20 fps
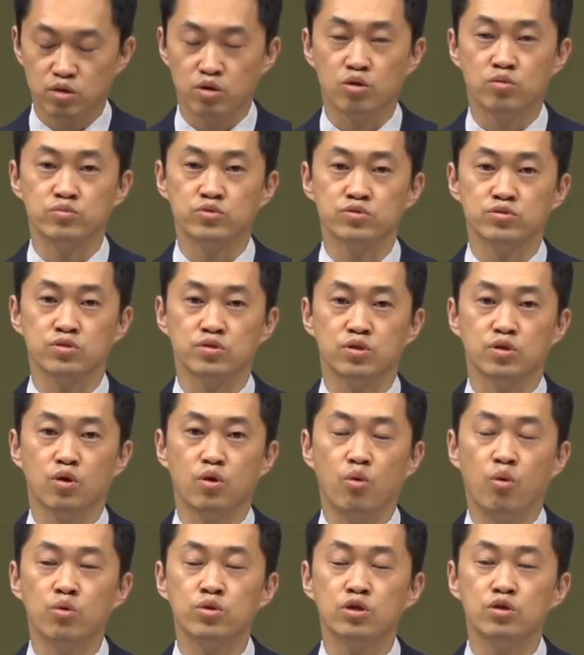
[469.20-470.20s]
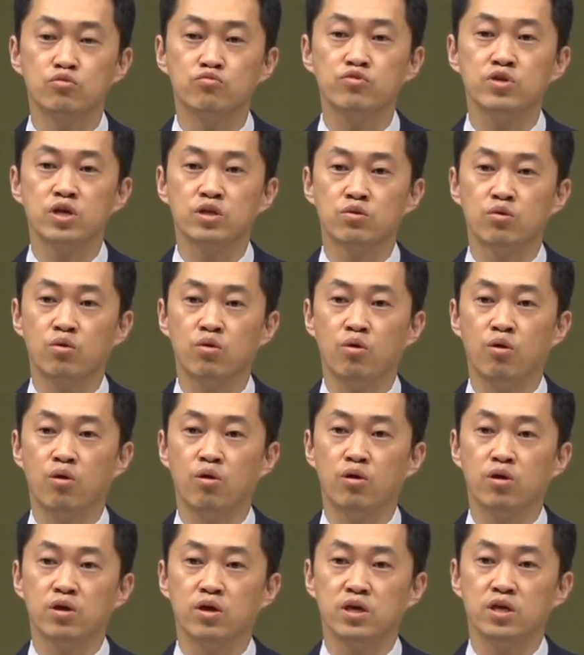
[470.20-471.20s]
여러분, 오늘
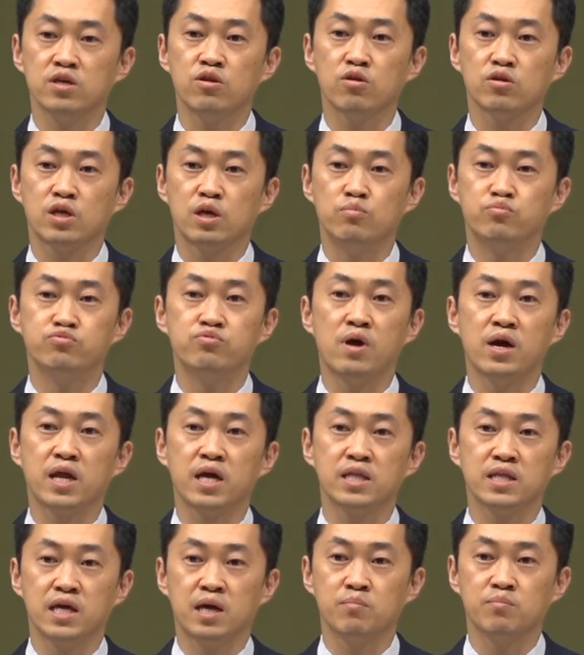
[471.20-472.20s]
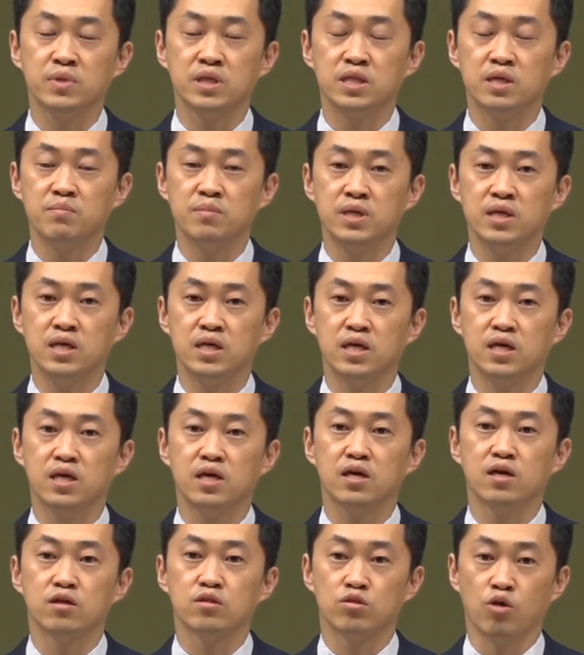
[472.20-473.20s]
우리도 이렇게 부활에 대한 믿음이
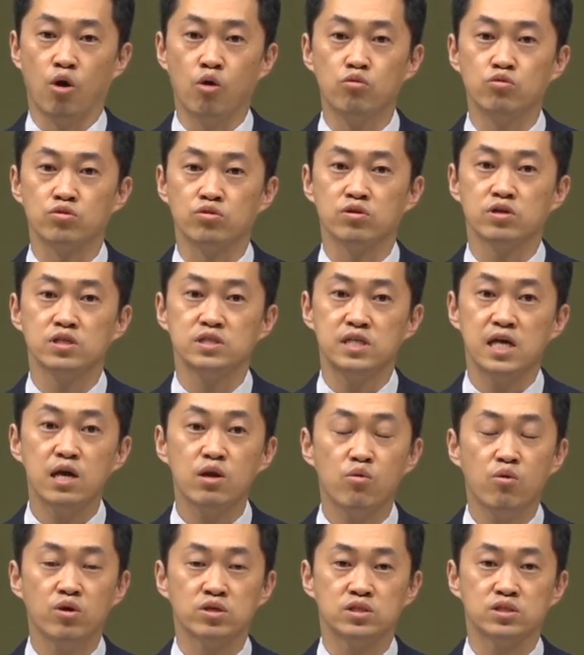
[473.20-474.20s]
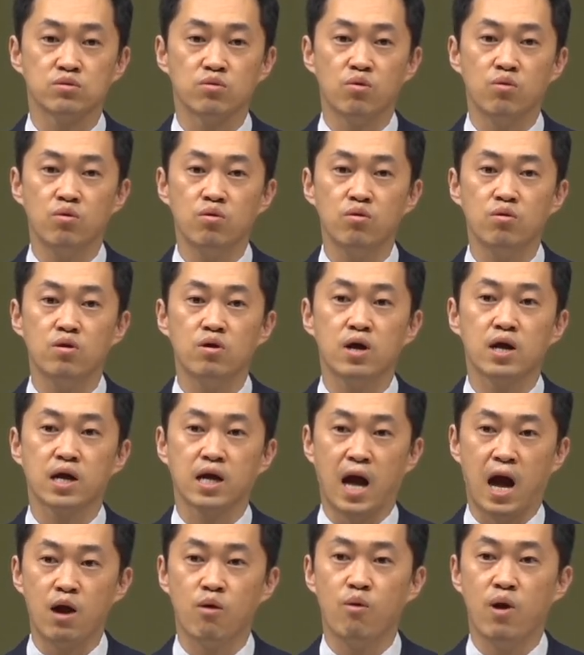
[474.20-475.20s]
더욱 새로워지고
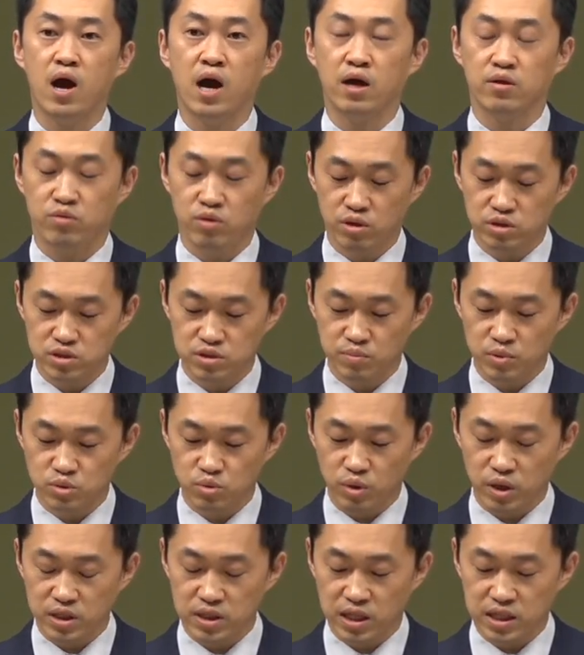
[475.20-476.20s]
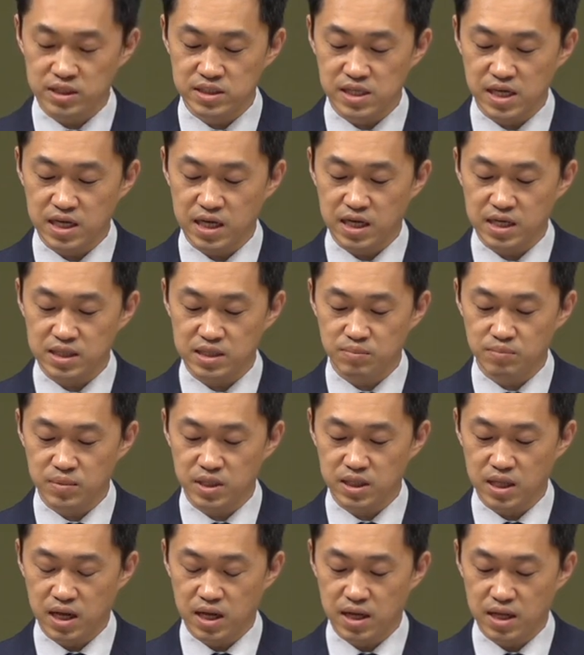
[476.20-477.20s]
강화되었으면 좋겠다는 생각이
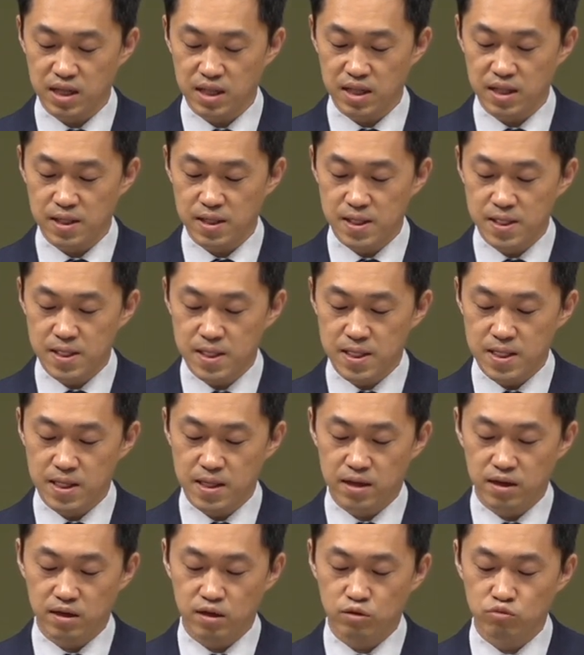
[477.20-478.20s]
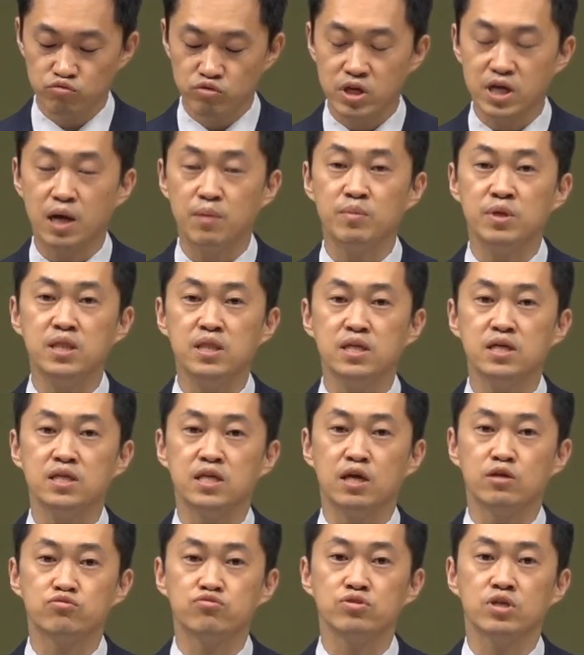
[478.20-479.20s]
듭니다. 어, 우리가
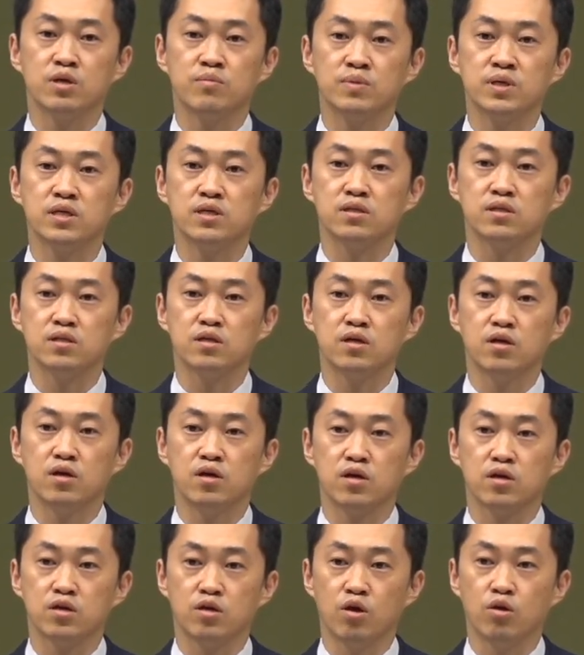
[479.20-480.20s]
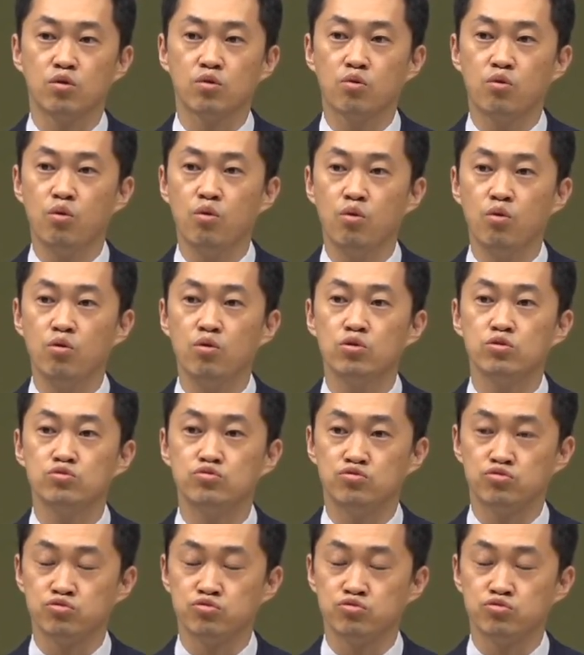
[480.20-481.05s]
믿는 예수님은 결코